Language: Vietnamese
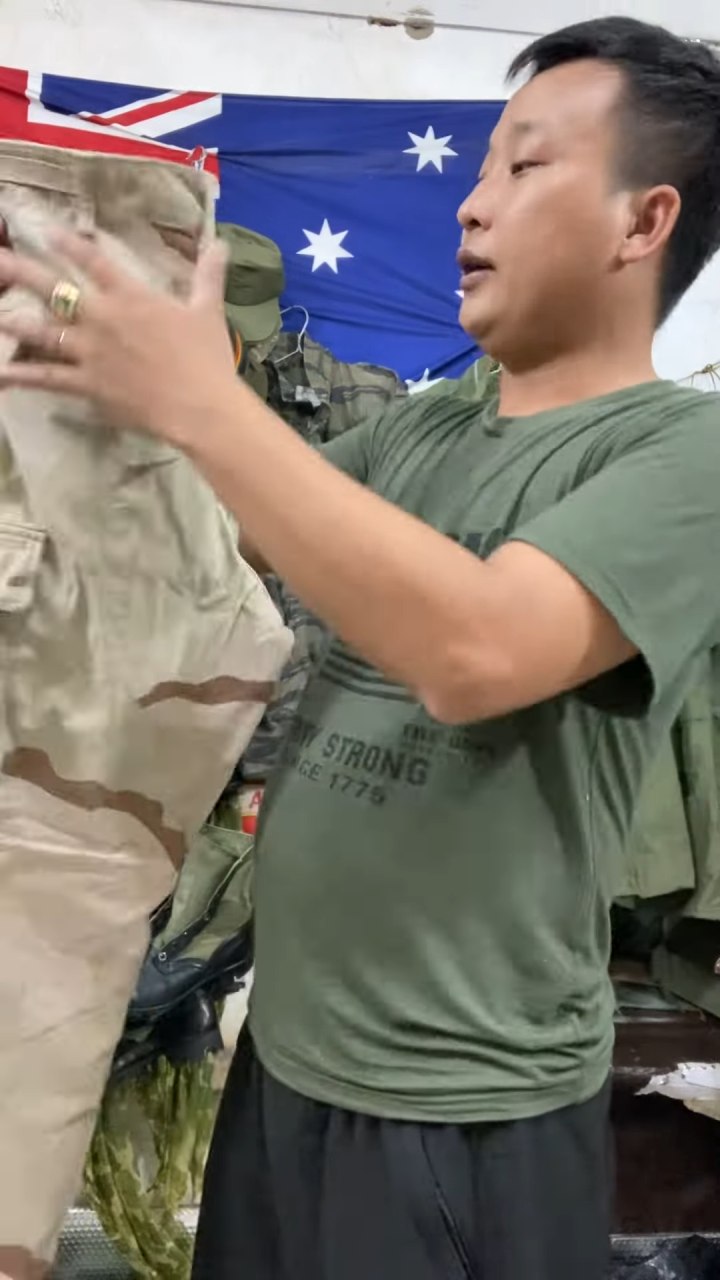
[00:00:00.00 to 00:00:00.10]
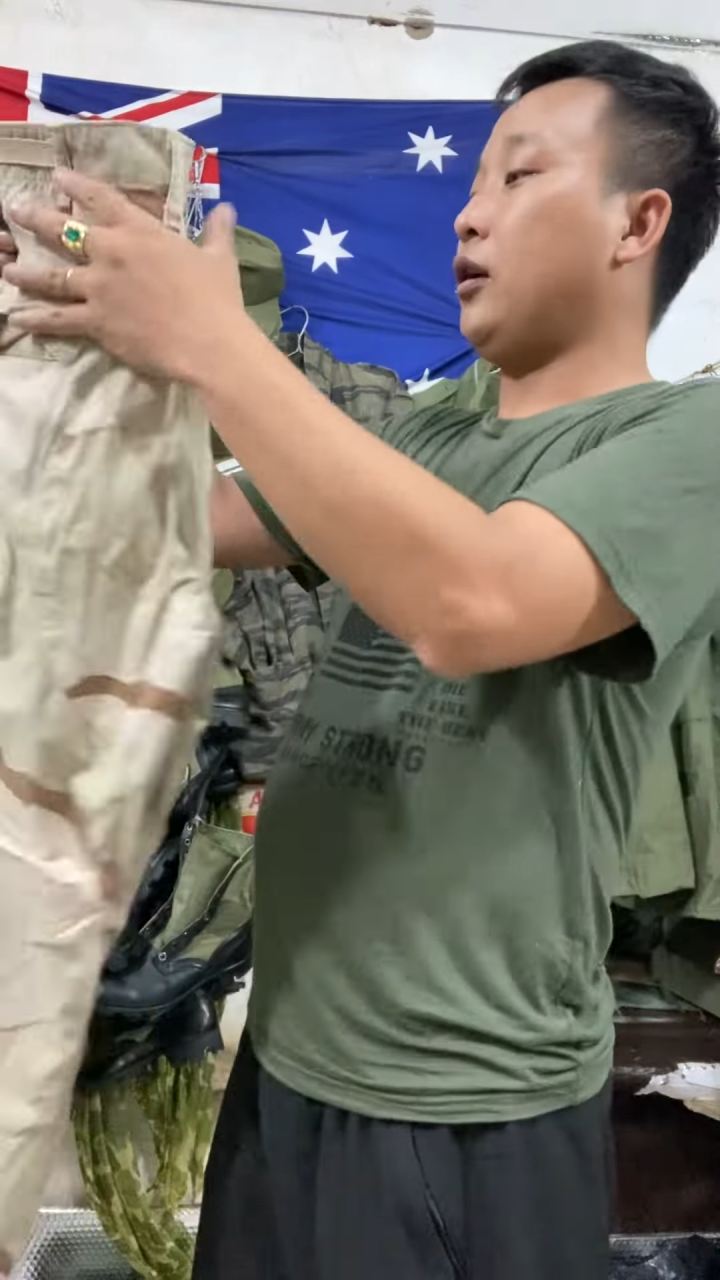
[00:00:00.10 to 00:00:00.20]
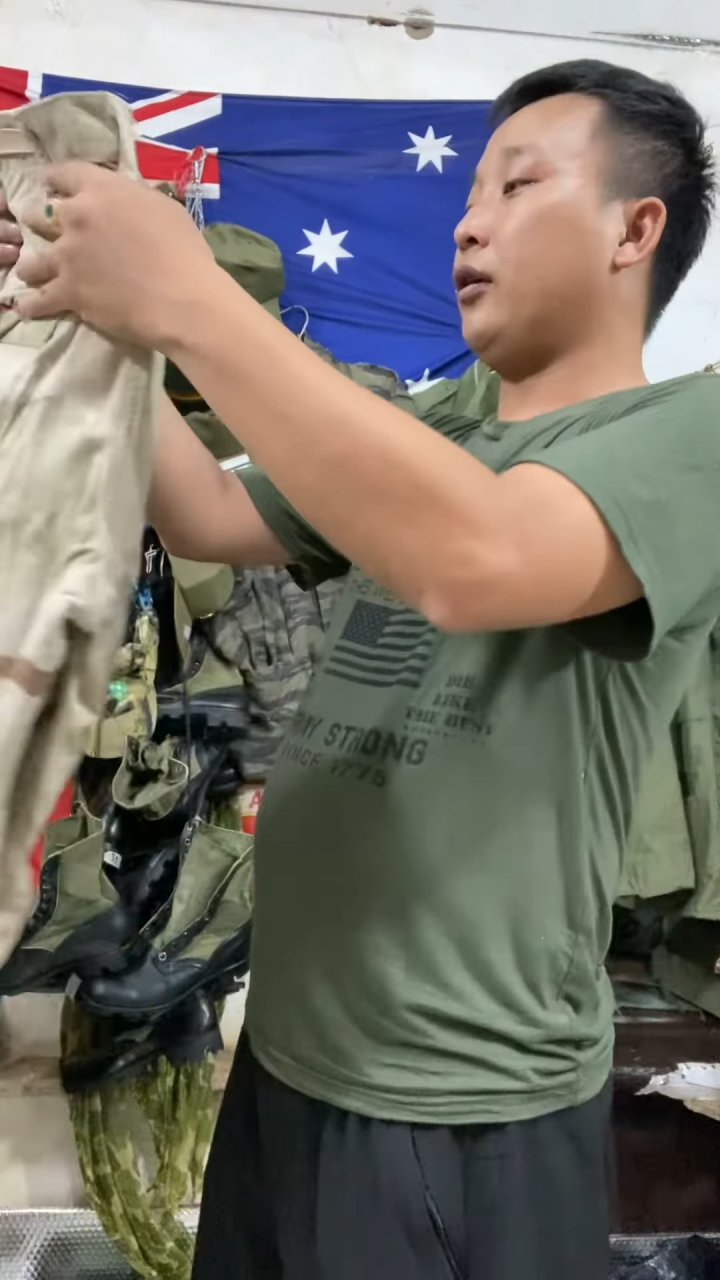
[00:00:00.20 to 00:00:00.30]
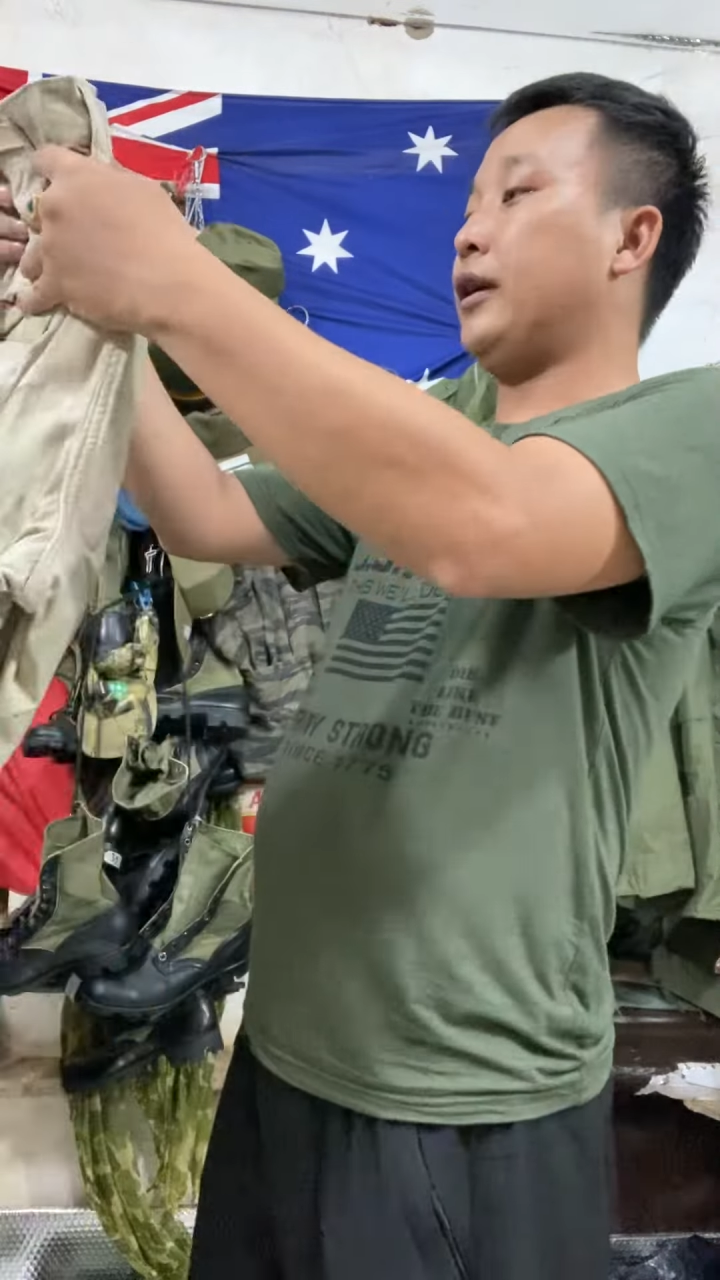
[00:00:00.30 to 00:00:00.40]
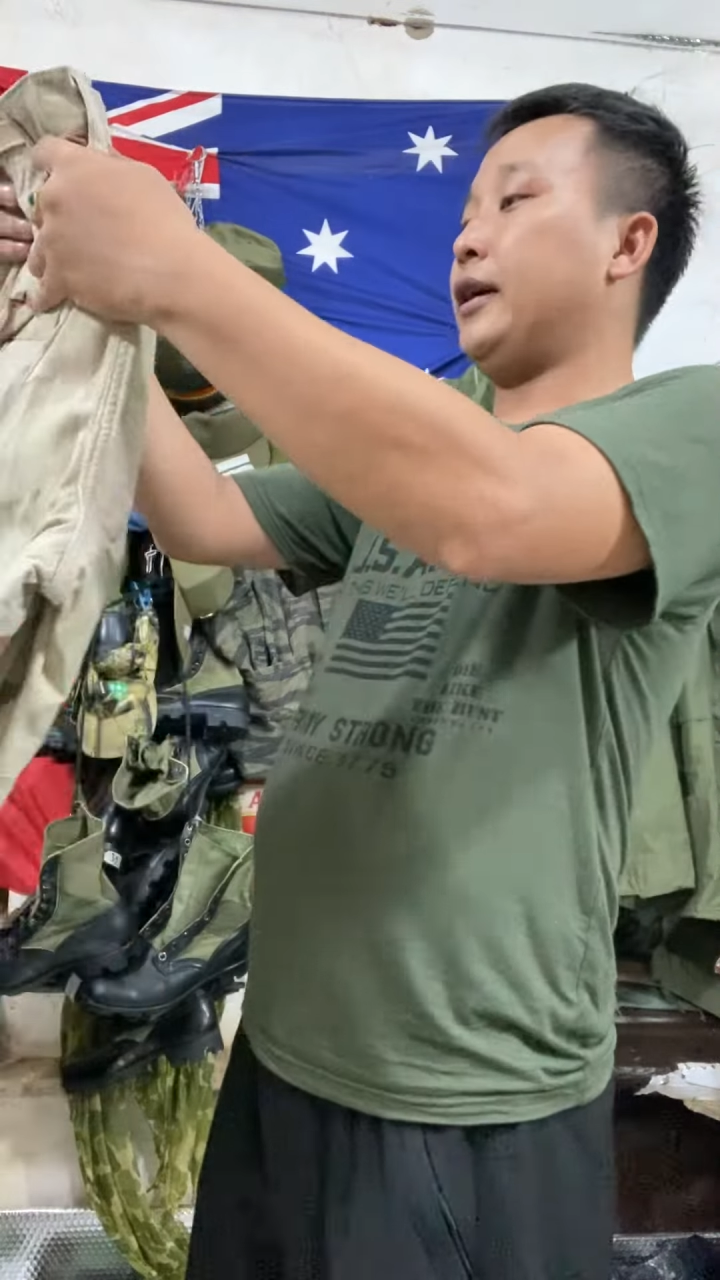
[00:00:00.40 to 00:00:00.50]

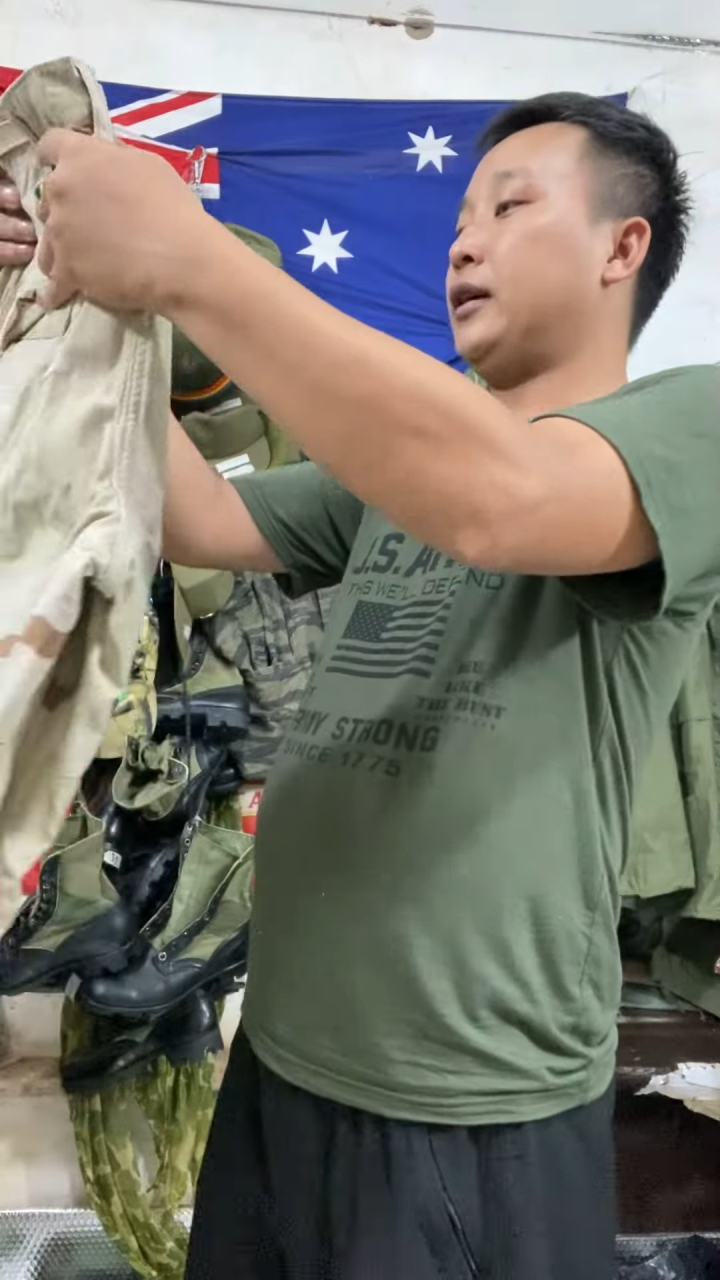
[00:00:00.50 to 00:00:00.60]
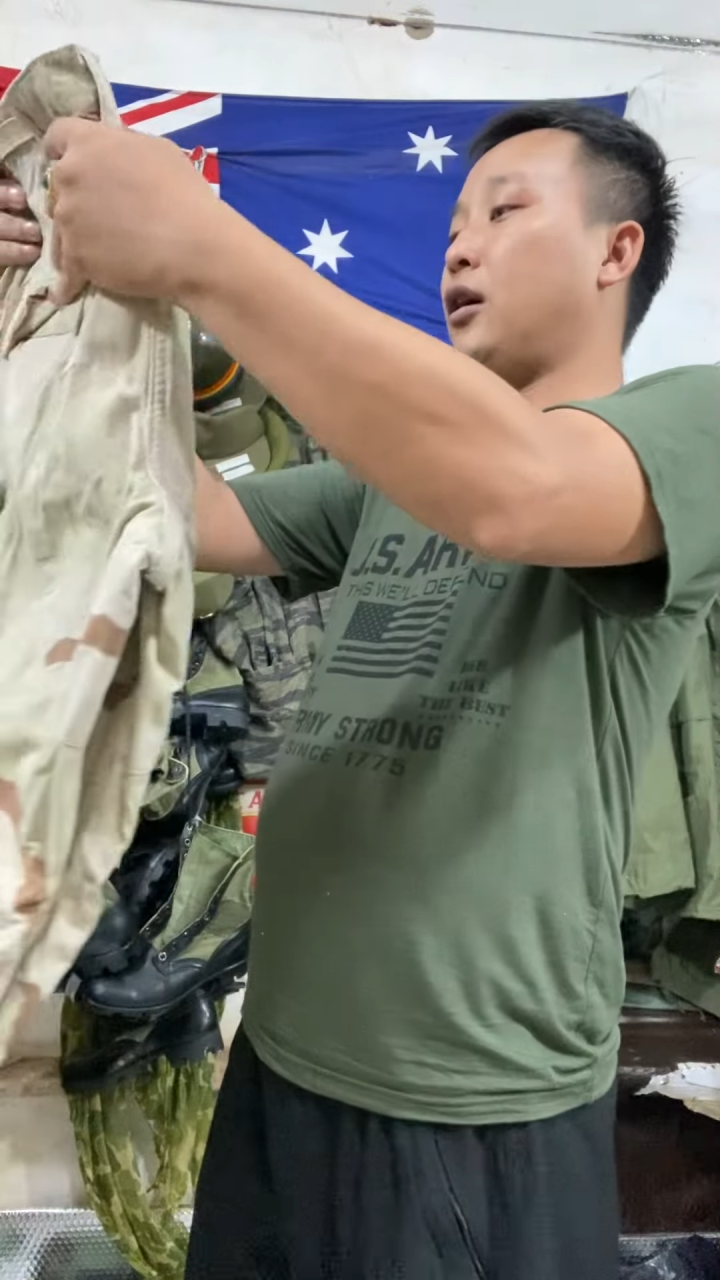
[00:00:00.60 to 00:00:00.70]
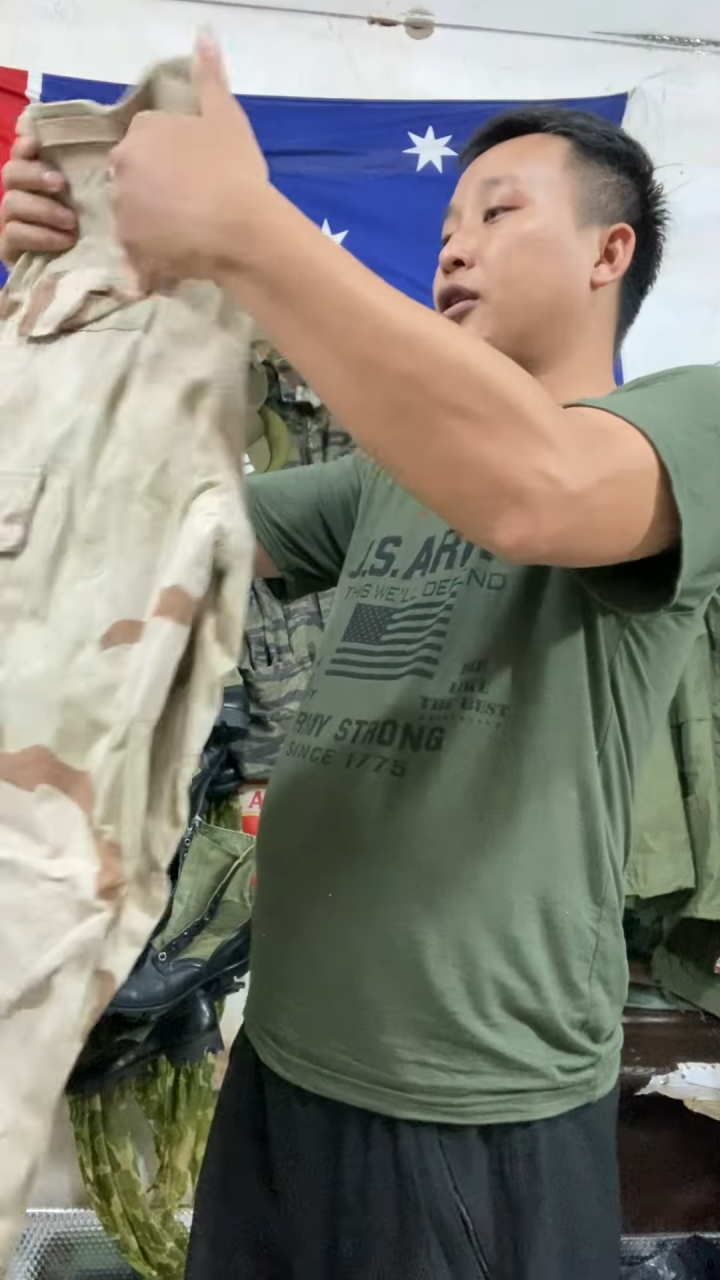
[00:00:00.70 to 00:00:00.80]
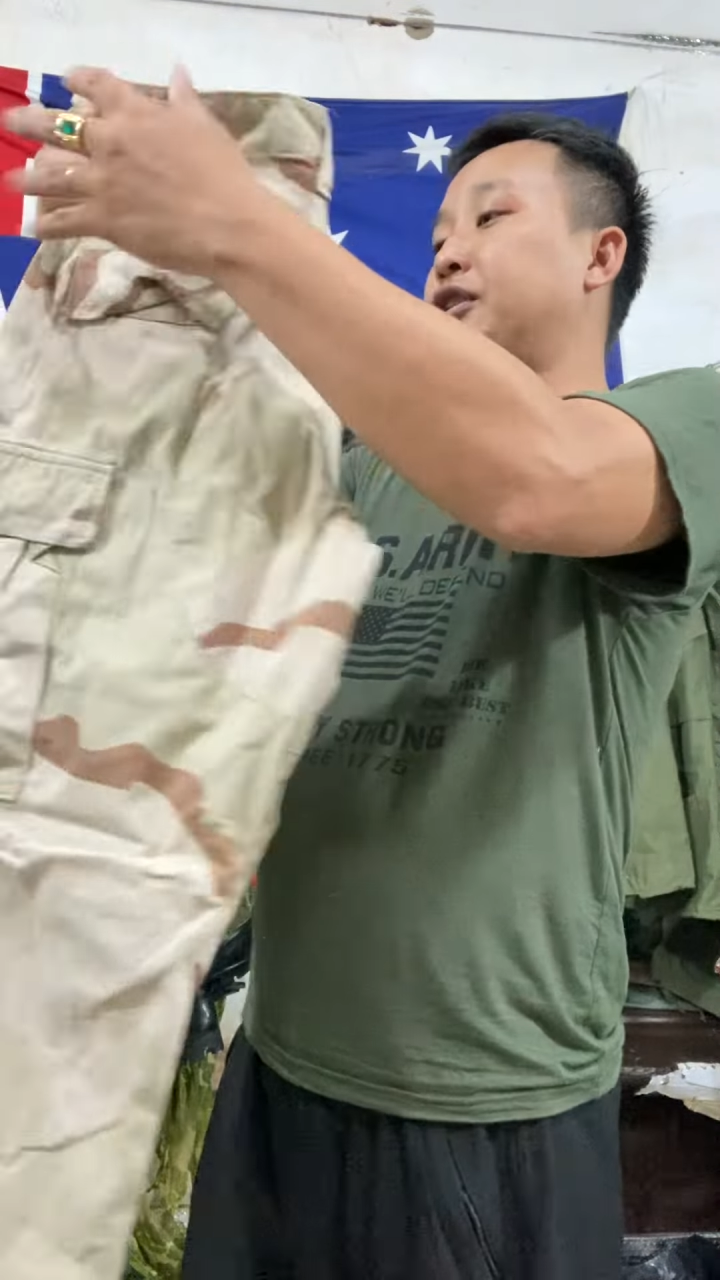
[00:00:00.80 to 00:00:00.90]
con này còn